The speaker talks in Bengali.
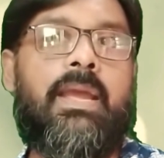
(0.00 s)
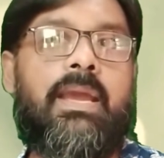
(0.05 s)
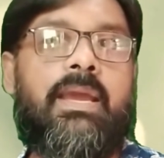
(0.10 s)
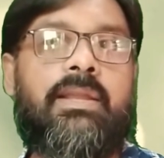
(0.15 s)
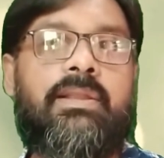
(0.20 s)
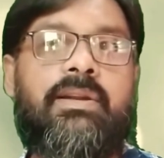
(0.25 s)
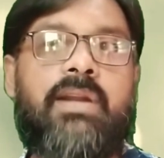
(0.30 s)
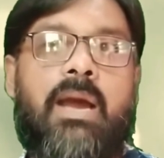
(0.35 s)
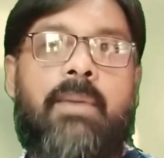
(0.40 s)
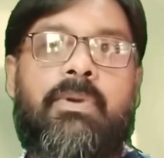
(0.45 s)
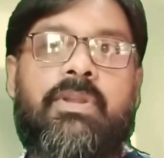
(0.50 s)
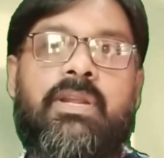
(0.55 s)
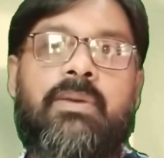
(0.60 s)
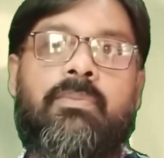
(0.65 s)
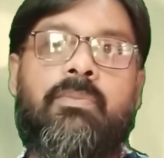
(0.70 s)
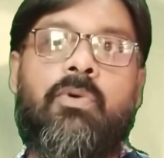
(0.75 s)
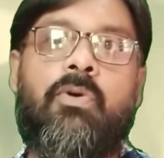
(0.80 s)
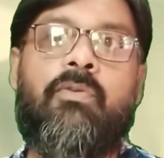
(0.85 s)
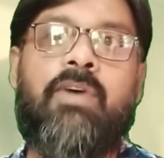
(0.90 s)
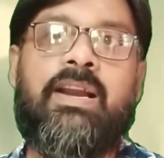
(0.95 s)
এক্ষেত্রে আমাদের
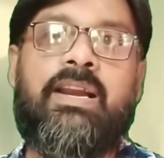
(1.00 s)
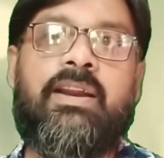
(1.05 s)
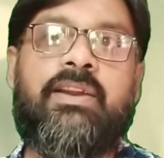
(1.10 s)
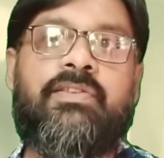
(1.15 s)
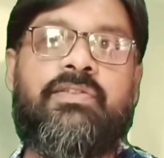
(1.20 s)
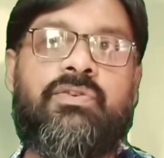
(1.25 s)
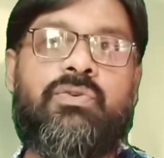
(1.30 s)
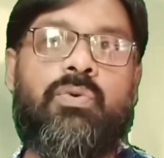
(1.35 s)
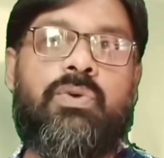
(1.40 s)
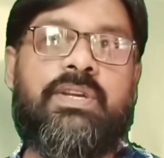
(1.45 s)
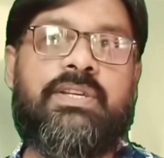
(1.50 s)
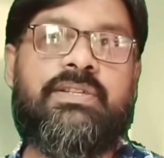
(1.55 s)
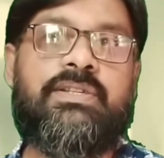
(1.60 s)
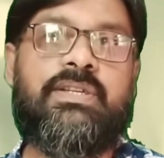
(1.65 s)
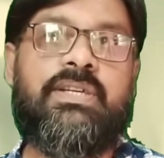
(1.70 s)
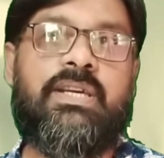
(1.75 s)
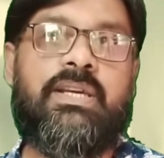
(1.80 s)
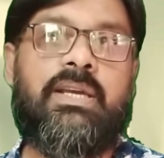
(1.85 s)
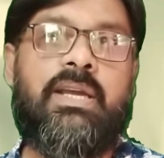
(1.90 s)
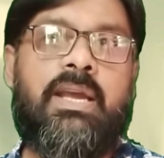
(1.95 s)
মোবাইলের
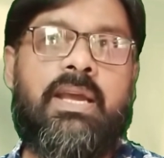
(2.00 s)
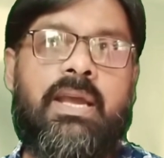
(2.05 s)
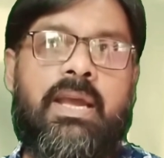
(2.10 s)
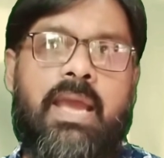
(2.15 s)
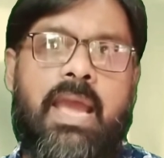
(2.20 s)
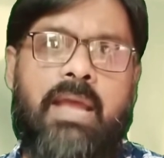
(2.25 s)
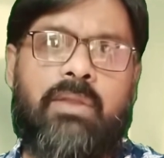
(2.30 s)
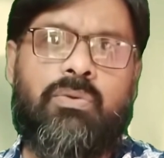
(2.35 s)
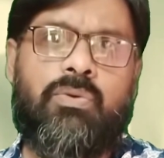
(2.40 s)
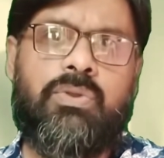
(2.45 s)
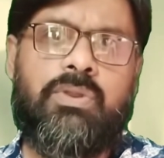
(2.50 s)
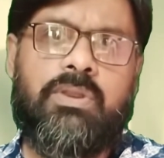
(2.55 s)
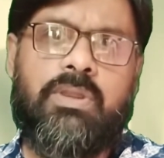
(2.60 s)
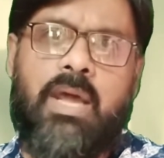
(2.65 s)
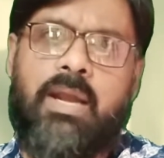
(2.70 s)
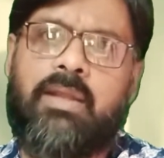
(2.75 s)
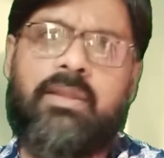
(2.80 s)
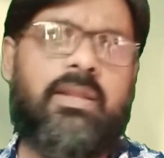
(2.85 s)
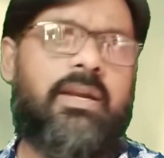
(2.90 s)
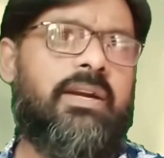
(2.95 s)
স্টোরেজটি এত
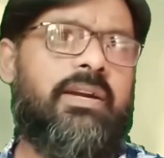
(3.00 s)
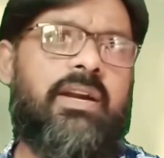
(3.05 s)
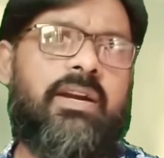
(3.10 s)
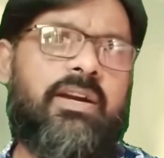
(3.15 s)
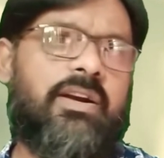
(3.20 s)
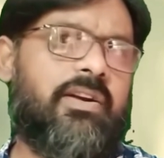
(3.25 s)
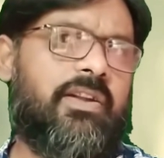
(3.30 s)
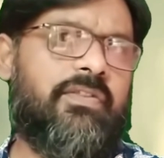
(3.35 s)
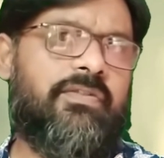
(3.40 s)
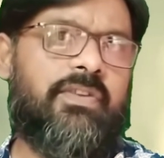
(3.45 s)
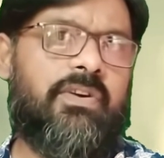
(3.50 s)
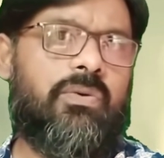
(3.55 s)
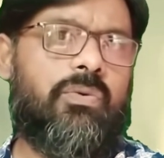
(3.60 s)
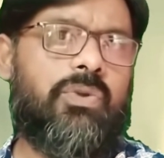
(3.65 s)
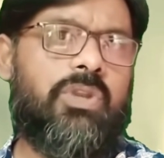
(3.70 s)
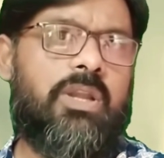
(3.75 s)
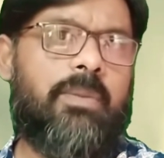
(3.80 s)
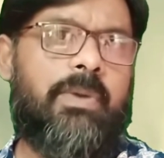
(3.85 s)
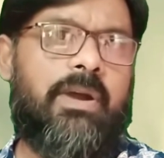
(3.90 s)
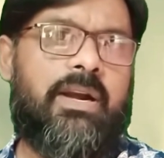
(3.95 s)
তাড়াতাড়ি ডেটা ট্রান্সফার
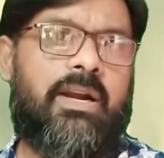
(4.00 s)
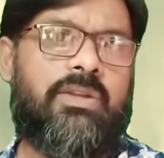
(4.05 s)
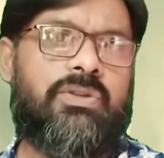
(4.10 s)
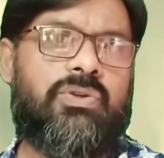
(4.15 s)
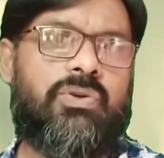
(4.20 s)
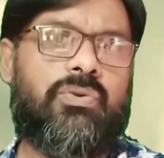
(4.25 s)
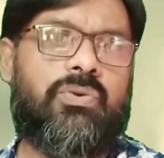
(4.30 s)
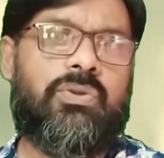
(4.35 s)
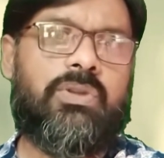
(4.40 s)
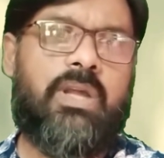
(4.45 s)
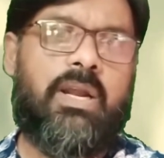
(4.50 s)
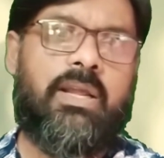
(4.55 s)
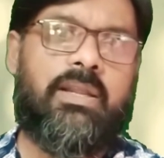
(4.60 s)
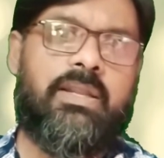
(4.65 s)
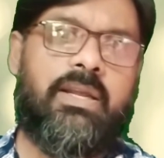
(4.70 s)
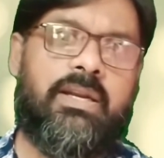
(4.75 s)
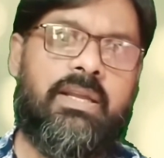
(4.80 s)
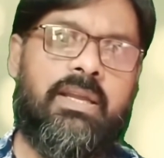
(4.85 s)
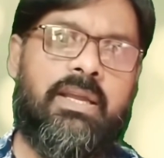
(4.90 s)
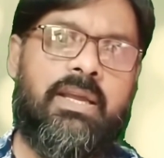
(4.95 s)
করতে পারে না যত
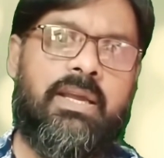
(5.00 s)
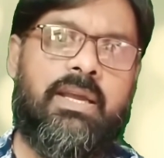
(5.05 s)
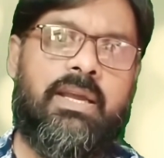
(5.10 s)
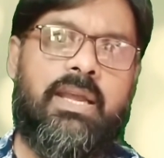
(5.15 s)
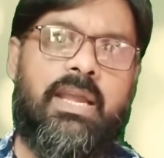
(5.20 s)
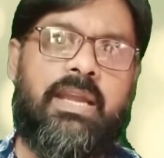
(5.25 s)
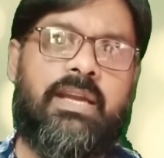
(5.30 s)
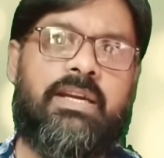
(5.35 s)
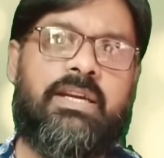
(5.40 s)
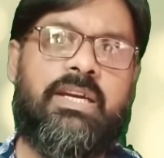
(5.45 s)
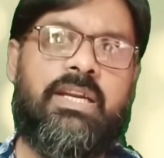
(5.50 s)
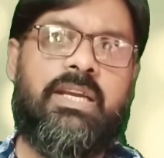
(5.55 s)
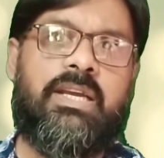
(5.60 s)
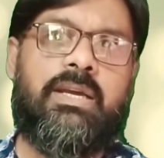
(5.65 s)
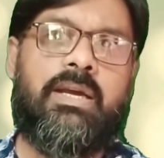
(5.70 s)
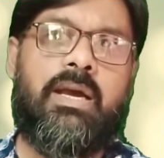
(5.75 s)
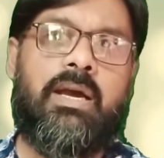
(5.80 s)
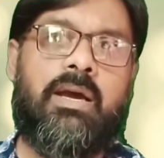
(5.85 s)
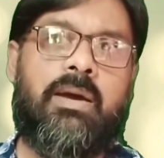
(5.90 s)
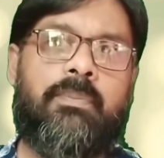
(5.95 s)
তাড়াতাড়ি একটি
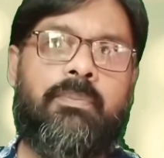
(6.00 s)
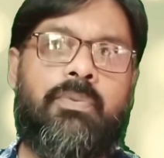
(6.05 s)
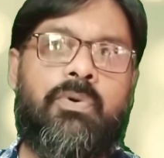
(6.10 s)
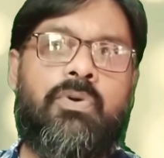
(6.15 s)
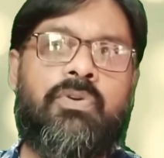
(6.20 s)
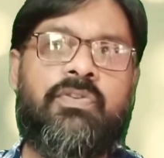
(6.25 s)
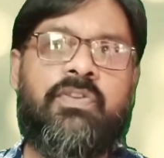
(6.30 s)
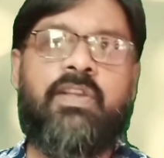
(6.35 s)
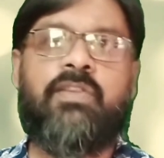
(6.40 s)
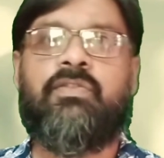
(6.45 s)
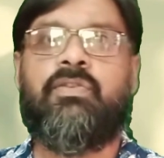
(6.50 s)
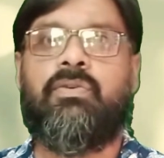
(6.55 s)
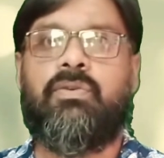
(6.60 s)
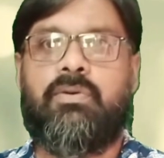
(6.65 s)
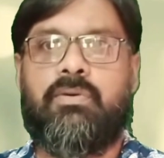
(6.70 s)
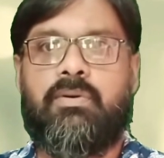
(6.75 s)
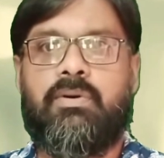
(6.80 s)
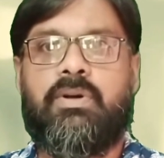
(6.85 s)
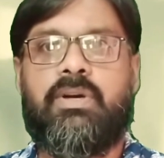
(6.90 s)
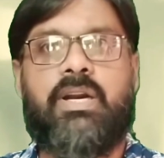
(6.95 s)
প্রসেসর
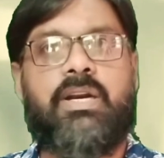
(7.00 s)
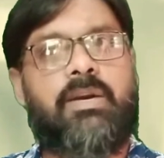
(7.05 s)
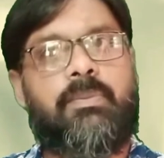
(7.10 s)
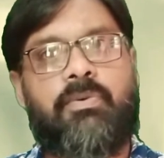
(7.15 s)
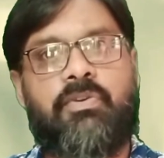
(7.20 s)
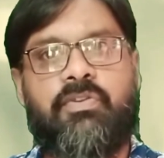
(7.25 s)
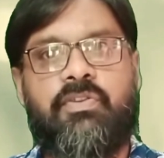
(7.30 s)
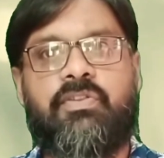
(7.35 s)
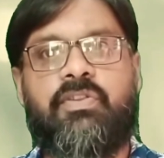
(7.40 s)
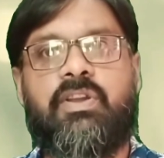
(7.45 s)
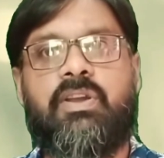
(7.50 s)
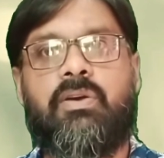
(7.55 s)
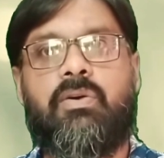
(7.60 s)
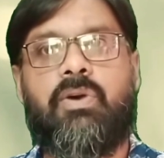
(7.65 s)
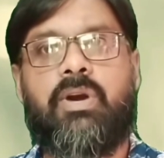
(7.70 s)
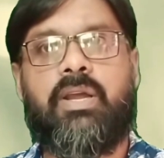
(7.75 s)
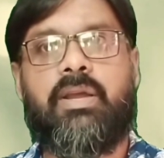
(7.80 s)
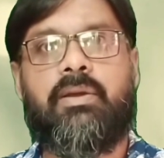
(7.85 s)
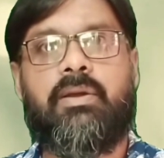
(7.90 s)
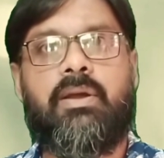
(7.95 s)
ডেটা প্রসেসিং
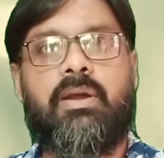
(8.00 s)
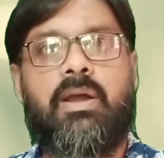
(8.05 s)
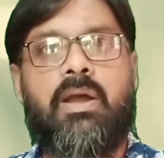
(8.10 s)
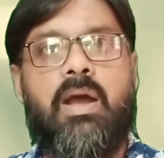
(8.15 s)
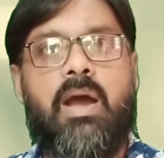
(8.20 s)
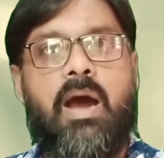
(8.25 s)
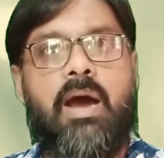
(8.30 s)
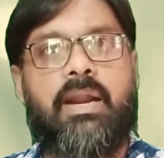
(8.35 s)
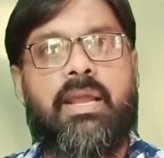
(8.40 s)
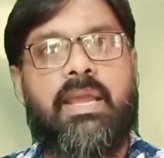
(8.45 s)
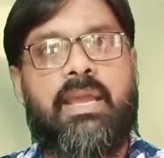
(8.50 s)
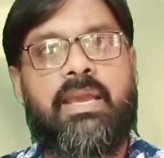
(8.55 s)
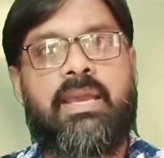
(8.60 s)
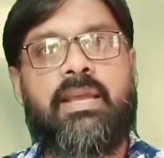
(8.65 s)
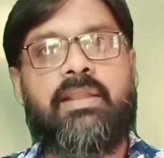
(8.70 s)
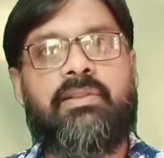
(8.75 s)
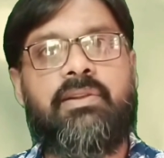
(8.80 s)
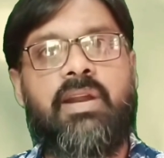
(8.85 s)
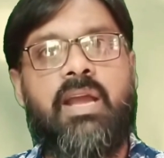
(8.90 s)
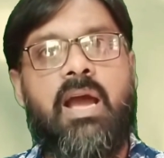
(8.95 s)
করে আর
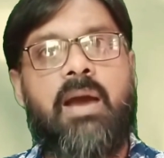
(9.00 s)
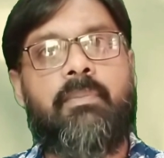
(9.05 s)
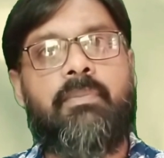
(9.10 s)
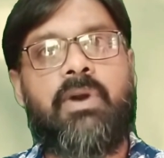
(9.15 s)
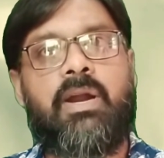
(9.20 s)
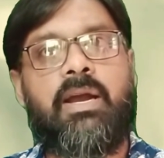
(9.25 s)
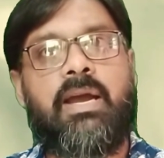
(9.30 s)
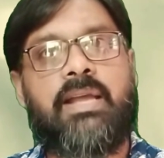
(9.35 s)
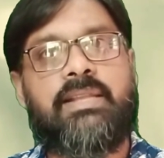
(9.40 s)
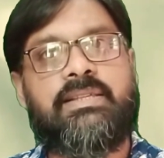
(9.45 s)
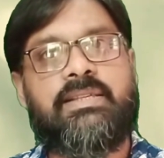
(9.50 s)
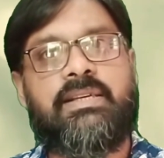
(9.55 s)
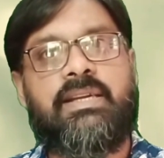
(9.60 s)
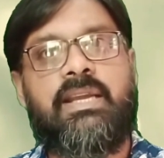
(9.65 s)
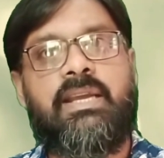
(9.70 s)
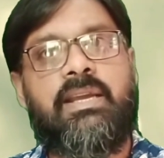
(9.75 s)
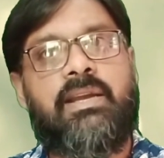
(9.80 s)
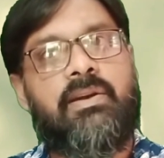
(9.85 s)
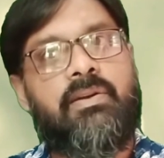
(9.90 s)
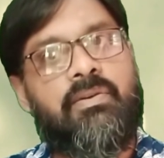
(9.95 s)
এক্ষেত্রে আমরা কাজে
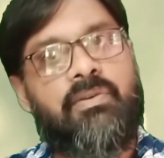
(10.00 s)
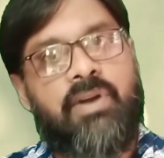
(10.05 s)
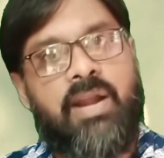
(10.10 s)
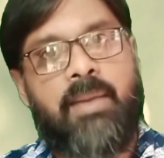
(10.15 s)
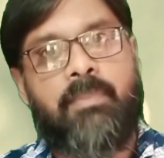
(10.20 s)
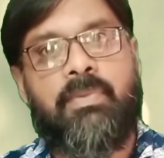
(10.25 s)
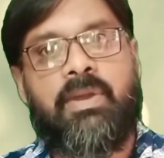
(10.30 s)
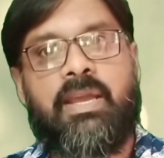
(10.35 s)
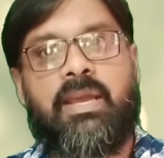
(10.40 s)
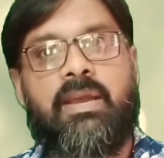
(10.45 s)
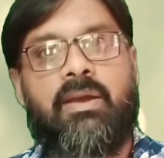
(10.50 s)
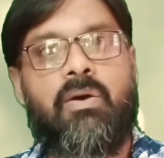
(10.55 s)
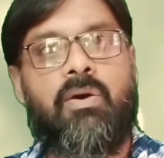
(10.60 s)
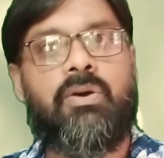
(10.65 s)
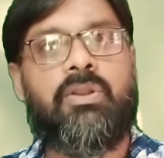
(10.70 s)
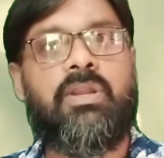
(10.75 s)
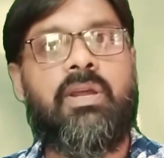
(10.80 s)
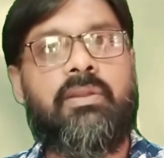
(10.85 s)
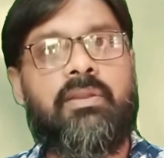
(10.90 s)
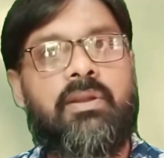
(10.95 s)
নেই র্যামকে
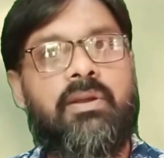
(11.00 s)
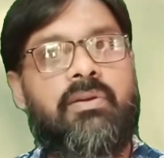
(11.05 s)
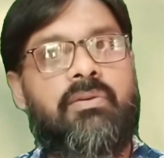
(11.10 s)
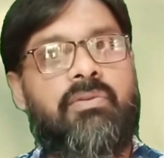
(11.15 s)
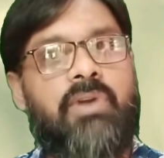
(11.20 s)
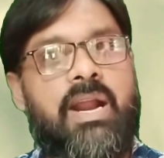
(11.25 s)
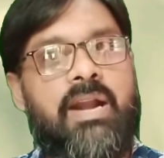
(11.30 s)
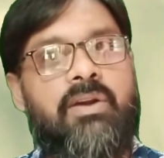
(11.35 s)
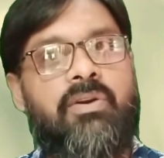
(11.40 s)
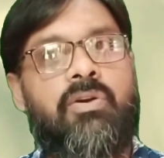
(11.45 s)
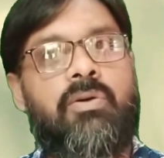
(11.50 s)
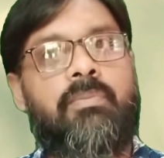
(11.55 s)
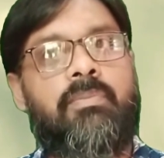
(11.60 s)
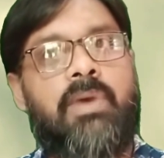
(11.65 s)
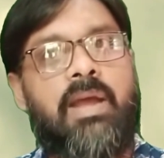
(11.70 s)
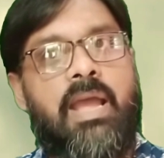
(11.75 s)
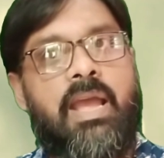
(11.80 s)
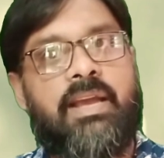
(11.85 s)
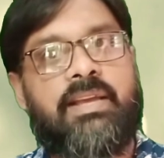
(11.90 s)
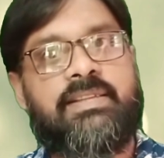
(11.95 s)
অর্থাৎ র্যান্ডম
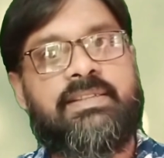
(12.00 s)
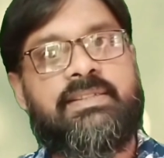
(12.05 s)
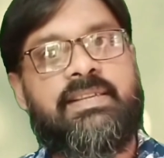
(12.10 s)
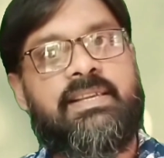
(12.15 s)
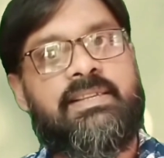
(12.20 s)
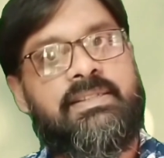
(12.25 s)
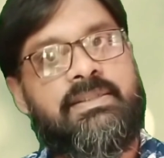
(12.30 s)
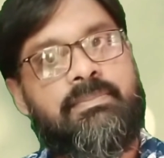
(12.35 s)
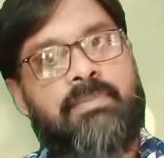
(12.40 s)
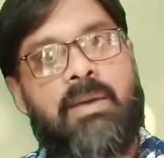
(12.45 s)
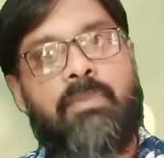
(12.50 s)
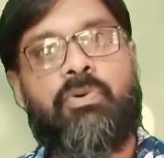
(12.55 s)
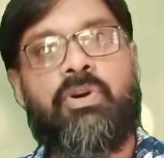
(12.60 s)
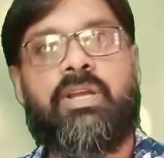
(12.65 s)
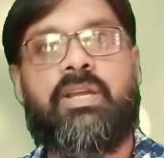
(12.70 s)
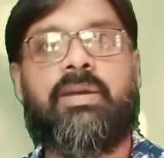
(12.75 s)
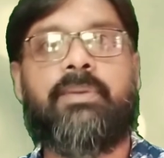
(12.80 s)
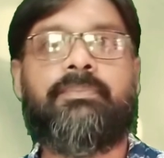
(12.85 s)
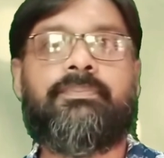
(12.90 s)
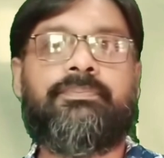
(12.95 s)
অ্যাক্সেস
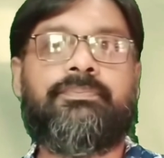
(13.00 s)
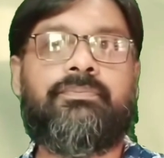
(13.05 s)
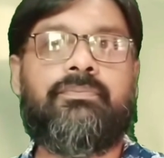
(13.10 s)
মেমোরিকে